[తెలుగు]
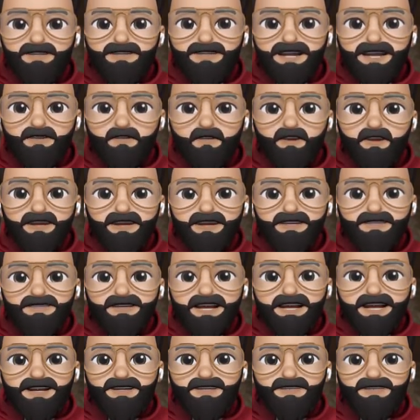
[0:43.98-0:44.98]
దాని వాకింగ్
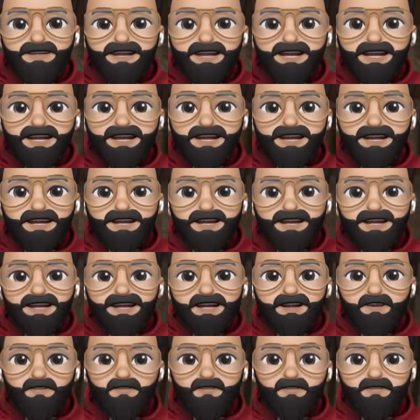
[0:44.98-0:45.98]
స్టైల్ చూసారా
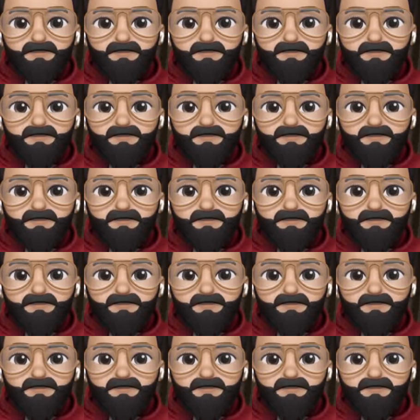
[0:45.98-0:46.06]
హలో